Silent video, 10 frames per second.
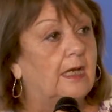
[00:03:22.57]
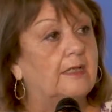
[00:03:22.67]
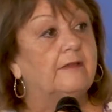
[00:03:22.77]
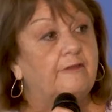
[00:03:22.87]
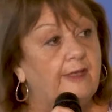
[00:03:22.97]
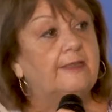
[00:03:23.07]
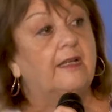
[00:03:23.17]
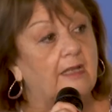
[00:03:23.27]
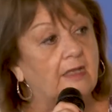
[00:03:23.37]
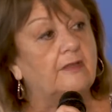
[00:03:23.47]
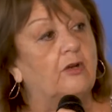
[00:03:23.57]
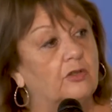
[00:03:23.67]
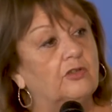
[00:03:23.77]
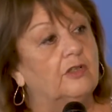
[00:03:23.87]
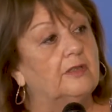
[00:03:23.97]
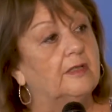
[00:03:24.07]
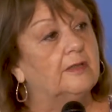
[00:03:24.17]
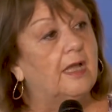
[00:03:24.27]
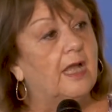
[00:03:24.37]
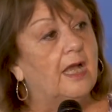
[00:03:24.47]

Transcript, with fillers: Hacen falta crianzas gozosas,